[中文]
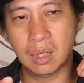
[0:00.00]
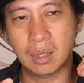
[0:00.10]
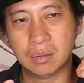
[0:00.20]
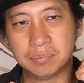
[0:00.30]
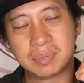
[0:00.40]

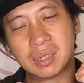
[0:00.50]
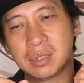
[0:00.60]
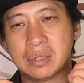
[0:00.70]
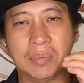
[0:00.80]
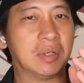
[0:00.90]
呃，
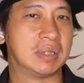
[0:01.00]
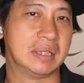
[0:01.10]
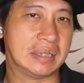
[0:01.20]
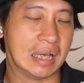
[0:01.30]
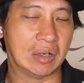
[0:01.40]
车子没有
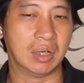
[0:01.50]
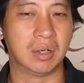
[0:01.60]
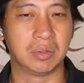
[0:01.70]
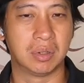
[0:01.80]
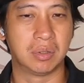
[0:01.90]
停脚，
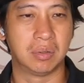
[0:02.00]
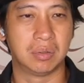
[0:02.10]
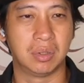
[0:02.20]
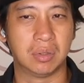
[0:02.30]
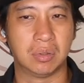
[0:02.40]
然后
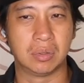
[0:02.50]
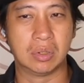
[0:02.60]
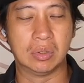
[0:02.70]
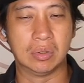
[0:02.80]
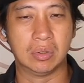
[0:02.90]
又又
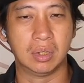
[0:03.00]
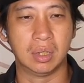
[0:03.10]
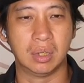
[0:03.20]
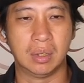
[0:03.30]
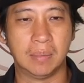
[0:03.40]

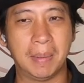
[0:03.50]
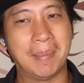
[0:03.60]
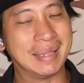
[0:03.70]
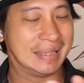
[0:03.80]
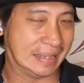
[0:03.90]
又呃
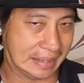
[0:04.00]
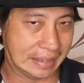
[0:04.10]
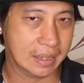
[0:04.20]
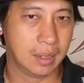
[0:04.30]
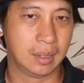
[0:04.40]
慢慢
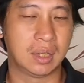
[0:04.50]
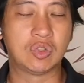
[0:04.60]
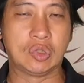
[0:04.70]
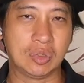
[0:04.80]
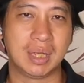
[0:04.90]
骑。那
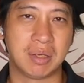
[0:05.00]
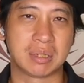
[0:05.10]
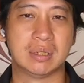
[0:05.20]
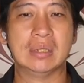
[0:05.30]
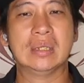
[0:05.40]
最重要
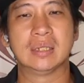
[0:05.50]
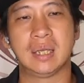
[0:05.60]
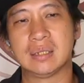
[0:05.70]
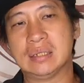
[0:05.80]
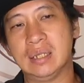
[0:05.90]
是
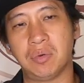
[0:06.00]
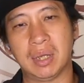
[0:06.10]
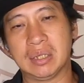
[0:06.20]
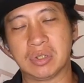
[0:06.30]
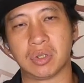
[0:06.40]
在进
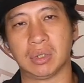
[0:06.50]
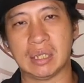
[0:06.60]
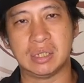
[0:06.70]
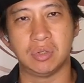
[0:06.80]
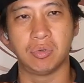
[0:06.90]
弯的时候，
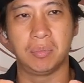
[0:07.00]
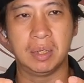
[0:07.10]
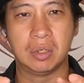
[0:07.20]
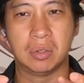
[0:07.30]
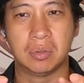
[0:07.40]
它几乎
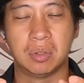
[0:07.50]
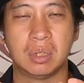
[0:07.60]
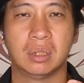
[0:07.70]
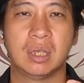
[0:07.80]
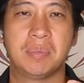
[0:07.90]
没有
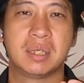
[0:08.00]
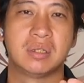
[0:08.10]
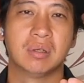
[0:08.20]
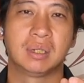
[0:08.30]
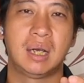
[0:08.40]
呃特别
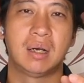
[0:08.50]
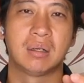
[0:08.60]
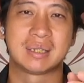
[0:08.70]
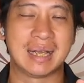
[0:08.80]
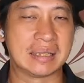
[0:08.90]
使用
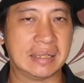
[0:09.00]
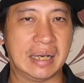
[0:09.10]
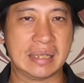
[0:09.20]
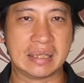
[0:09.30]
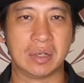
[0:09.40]
到刹车
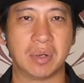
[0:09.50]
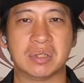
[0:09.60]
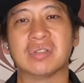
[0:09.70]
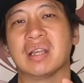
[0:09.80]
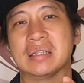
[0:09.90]
啊这一块，
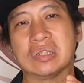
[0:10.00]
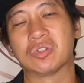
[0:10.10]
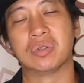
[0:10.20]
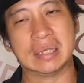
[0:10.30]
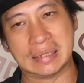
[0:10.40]
就等于是
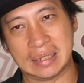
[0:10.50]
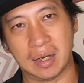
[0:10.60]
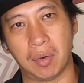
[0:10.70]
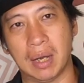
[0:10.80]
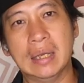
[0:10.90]
顺着进
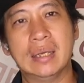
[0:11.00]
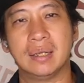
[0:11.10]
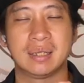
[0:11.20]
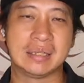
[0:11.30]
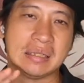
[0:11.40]
的话，
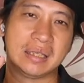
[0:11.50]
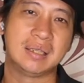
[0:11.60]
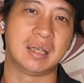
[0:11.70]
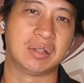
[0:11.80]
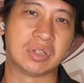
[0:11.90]
那这个
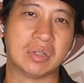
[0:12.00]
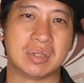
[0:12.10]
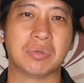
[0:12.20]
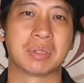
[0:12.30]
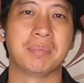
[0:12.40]
伸脚的时候
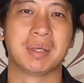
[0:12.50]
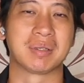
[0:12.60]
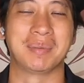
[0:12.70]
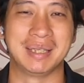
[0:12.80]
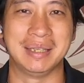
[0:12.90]
几乎是没有
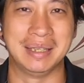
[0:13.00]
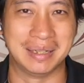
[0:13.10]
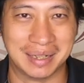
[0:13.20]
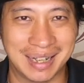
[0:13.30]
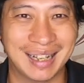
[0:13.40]
什么意
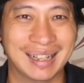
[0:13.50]
义的。